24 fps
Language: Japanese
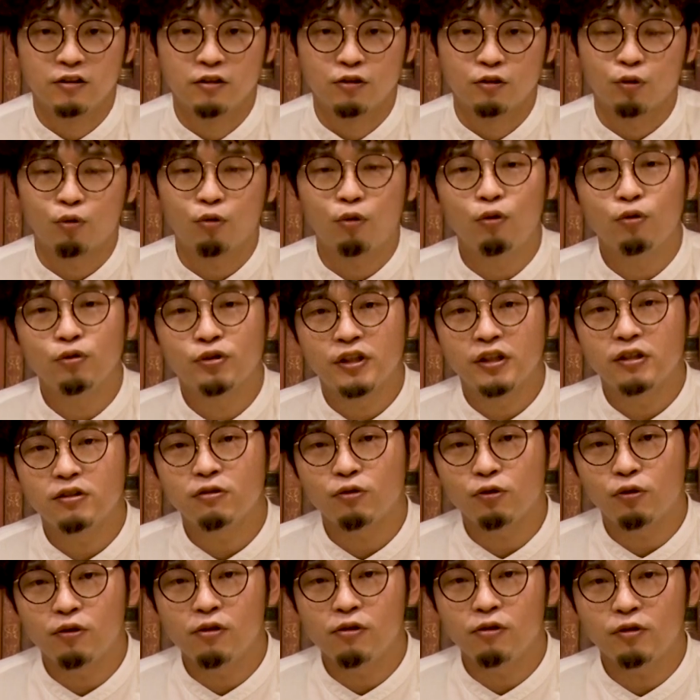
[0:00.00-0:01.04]
そこを防ぐ
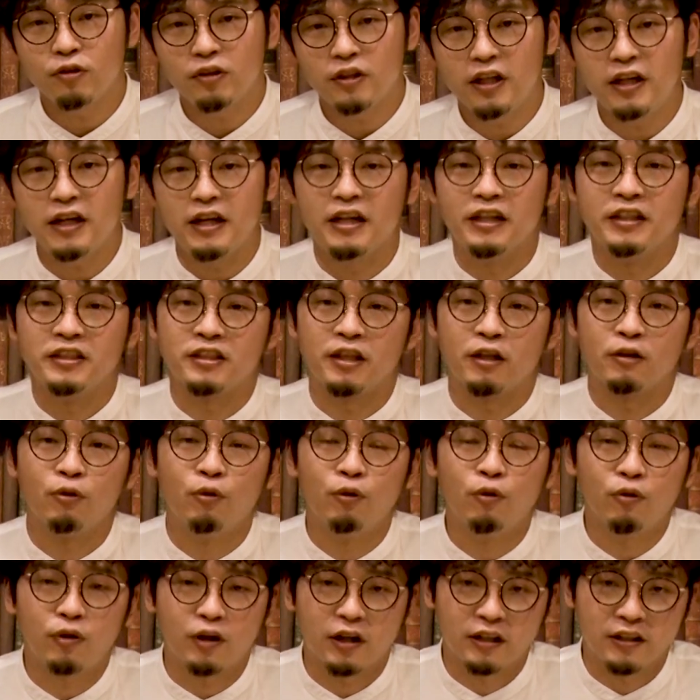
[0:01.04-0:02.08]
ことによって下の
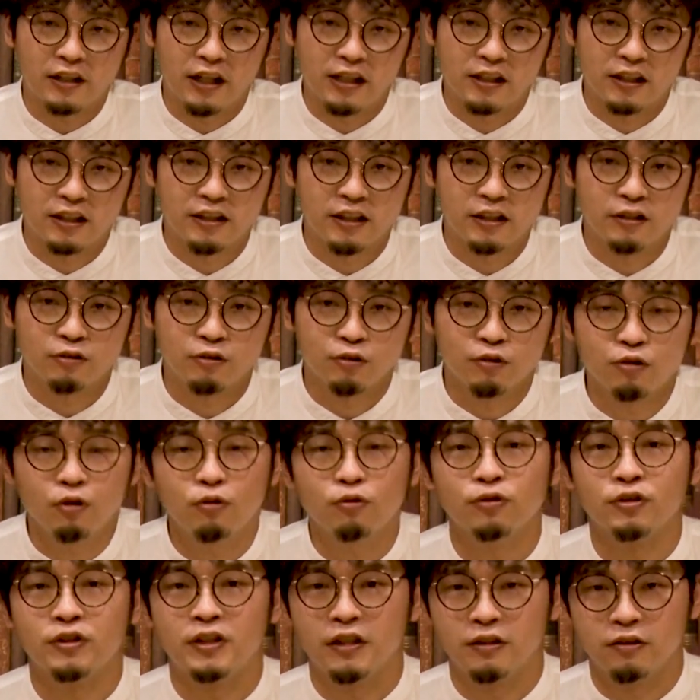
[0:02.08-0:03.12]
方から何か出てくる
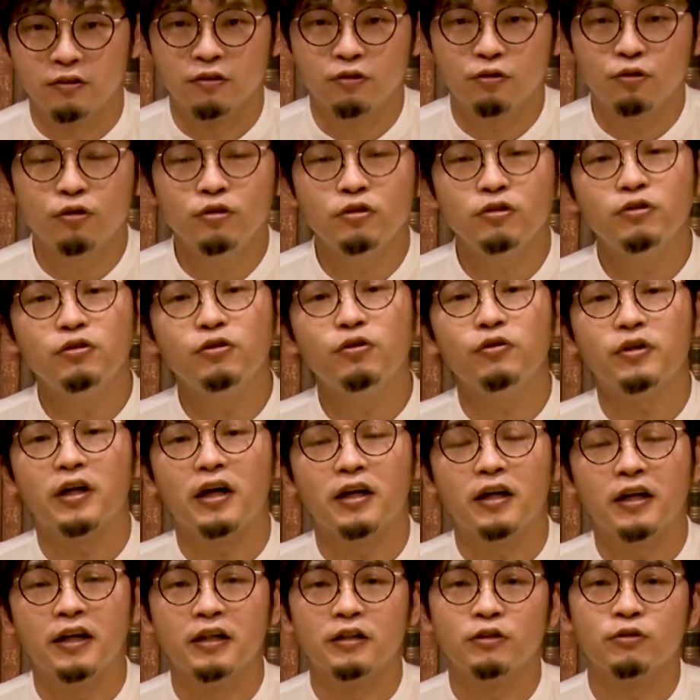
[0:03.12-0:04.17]
のを防ぐというよう
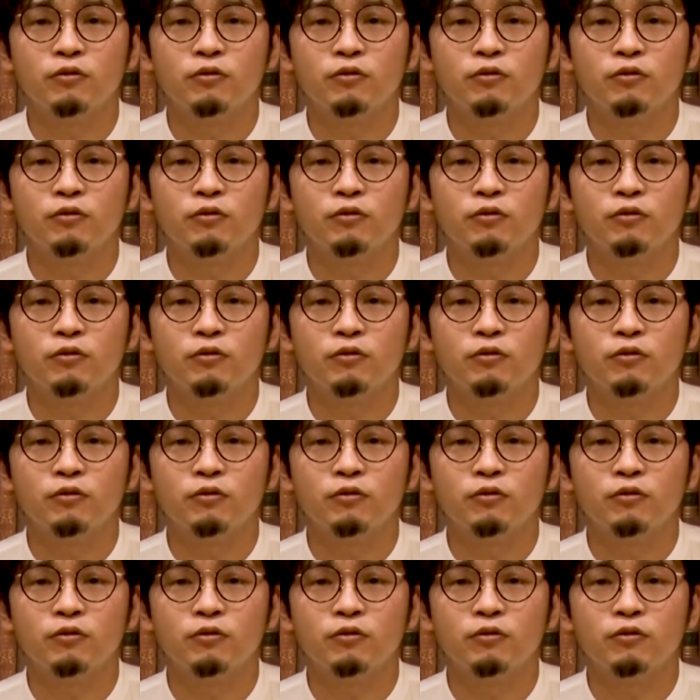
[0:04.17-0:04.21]
な、